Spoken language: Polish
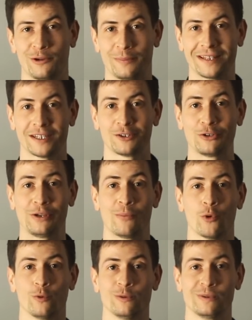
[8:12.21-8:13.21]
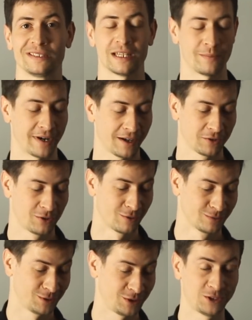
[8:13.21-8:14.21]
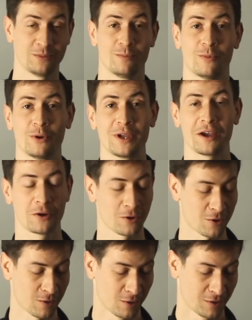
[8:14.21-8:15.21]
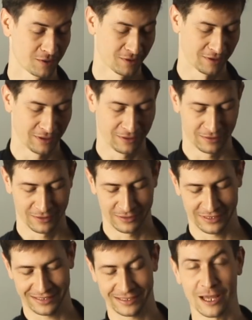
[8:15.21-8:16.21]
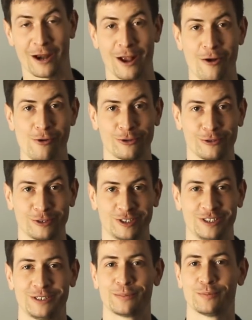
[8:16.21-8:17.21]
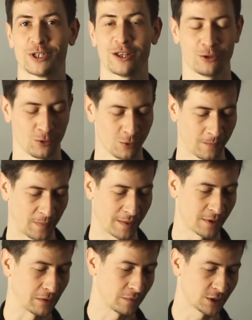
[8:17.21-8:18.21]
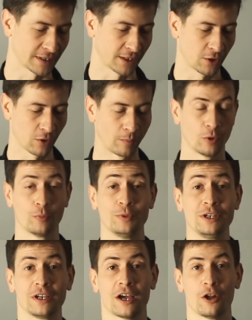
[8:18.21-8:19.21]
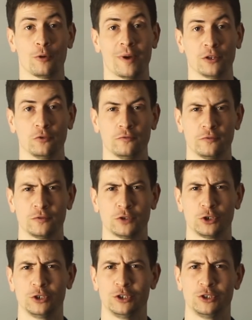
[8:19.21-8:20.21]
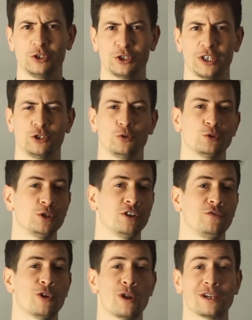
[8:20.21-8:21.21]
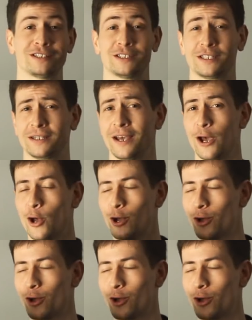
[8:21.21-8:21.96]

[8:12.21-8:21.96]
o aromatach, to nie mogło zabraknąć mojego starego dość sprzętu, a mianowicie takiego próbnika aromatów, 36 różnych fiolek z